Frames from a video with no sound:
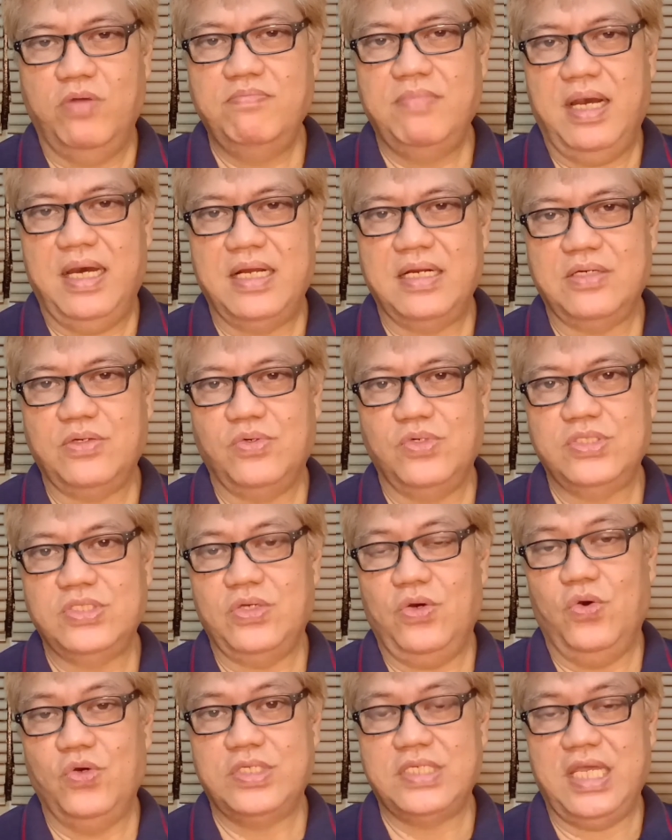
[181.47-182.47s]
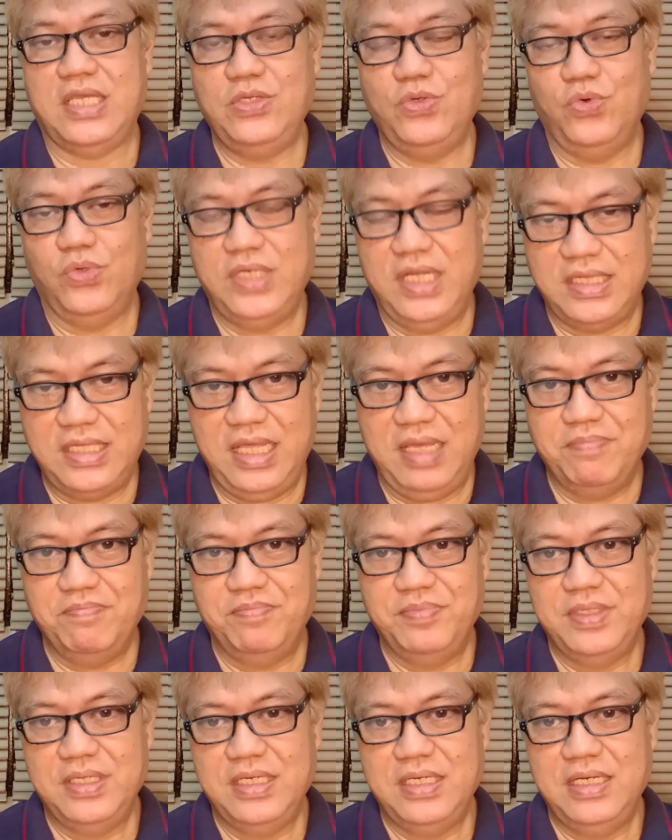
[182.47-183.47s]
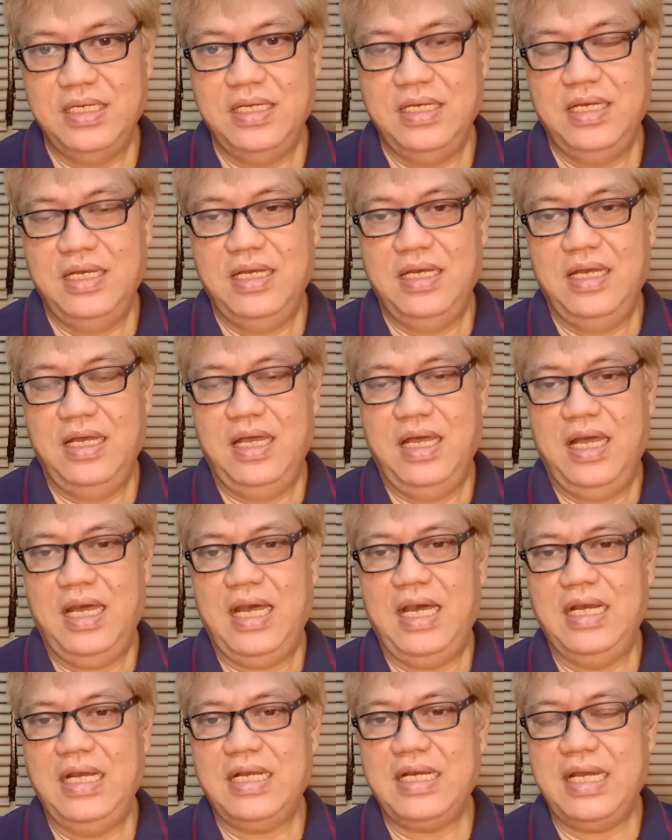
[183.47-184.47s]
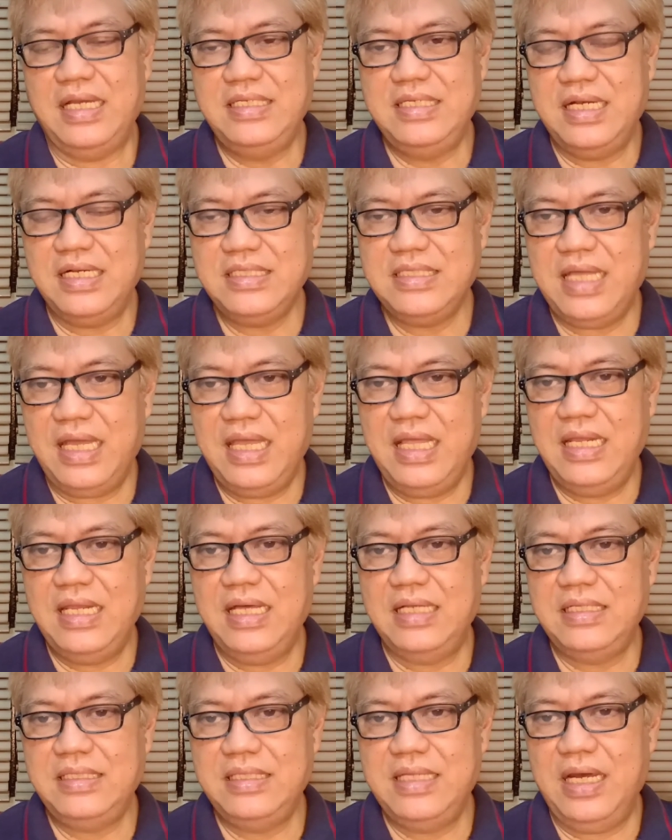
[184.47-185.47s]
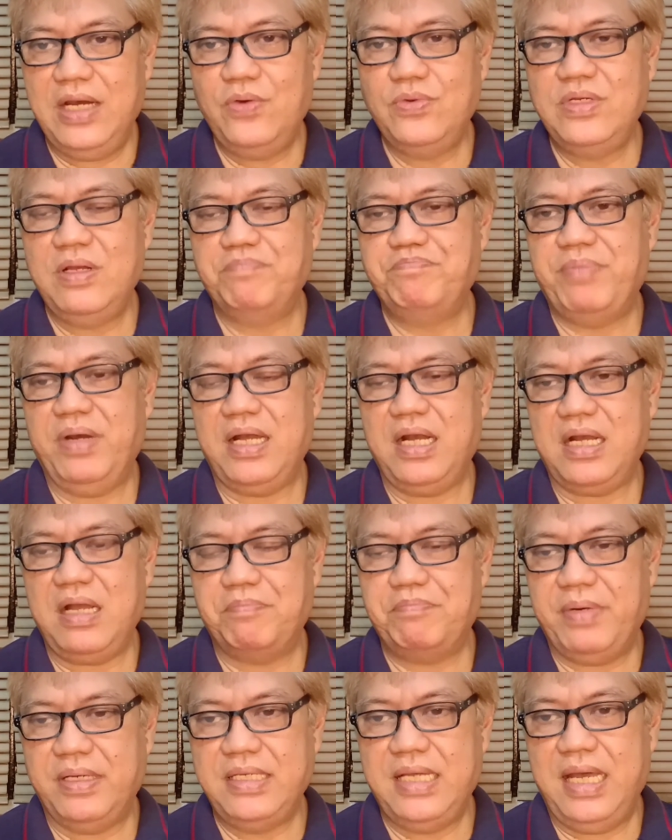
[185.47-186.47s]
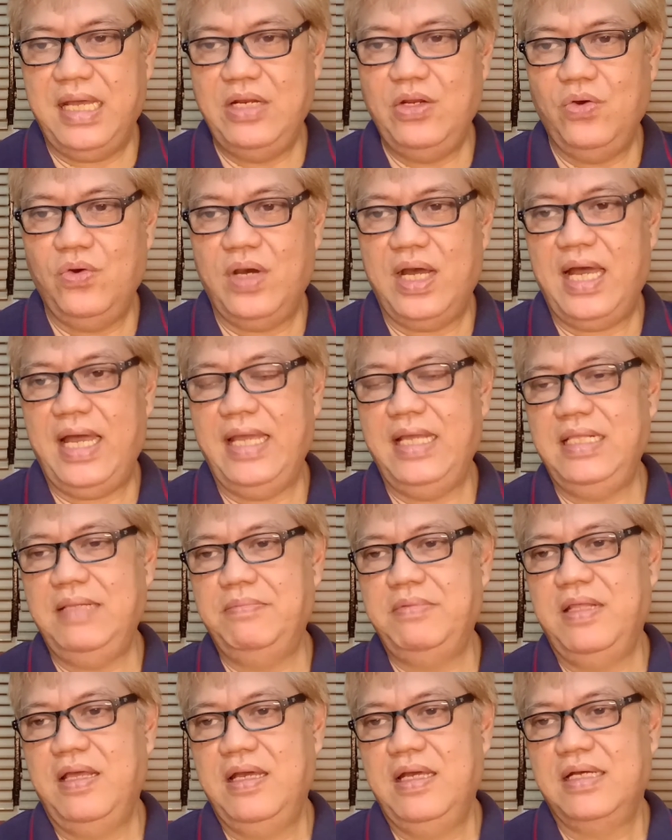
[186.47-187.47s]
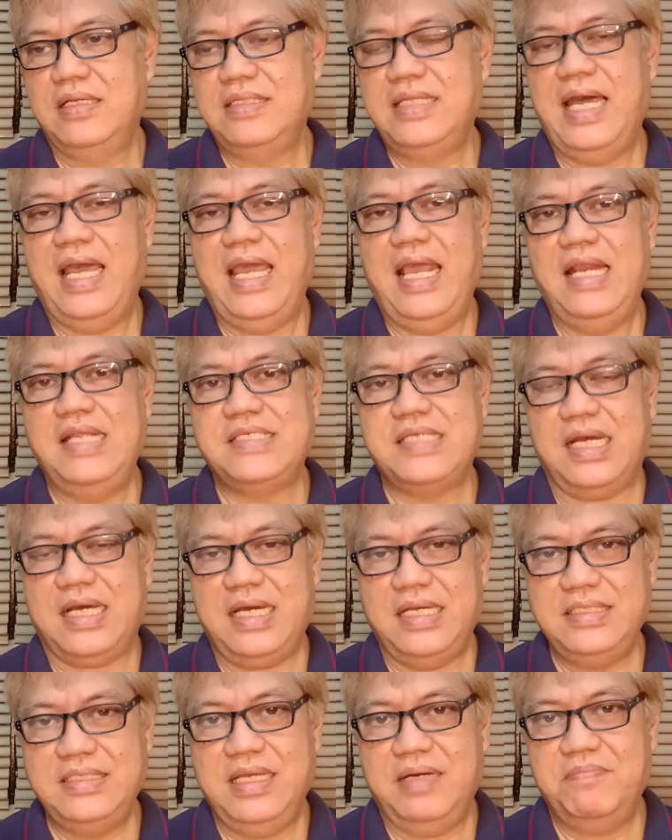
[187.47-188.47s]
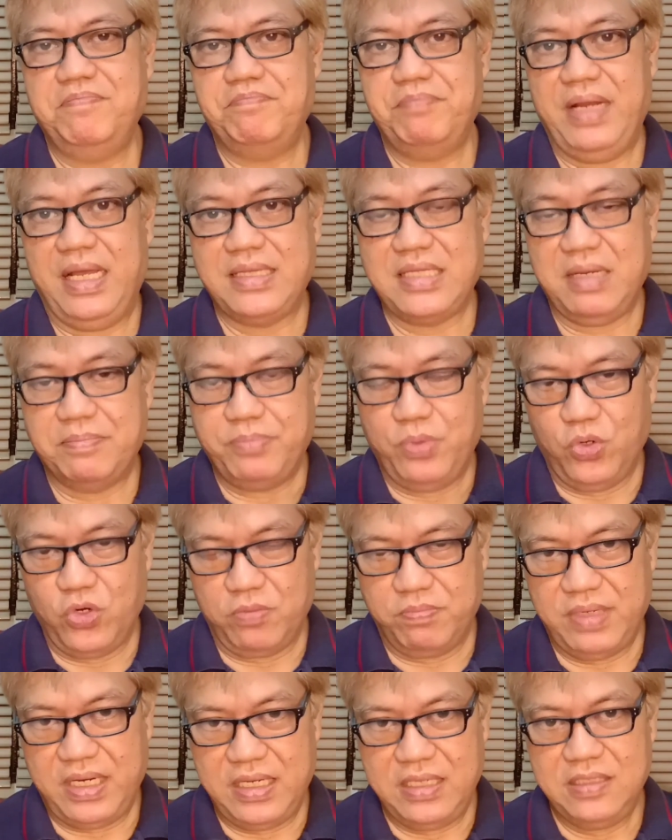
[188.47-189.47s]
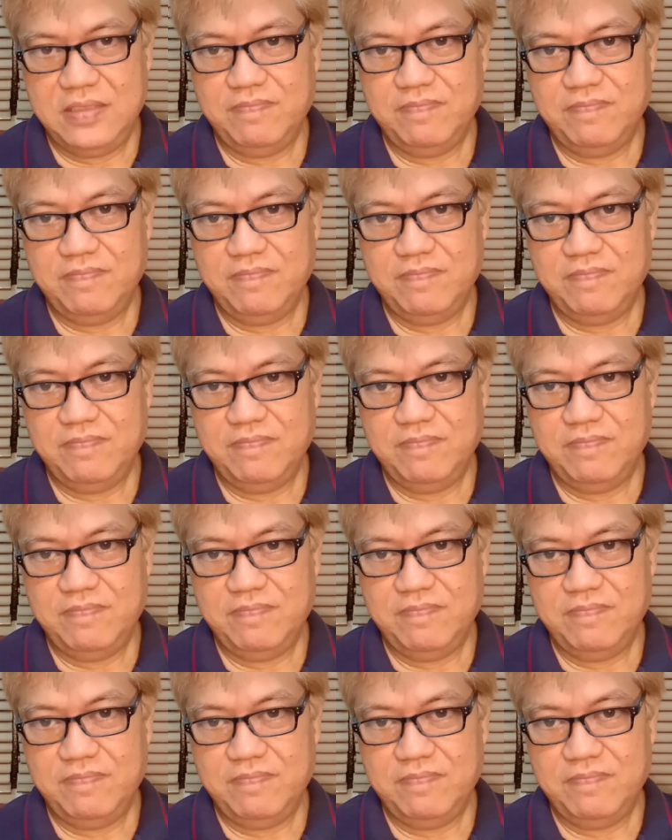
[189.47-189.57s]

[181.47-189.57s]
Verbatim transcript: Marcos o sa Uniteam. Ang kanyang dahilan daw ng pagkakapanalo ay dahil sa kanyang plataforma.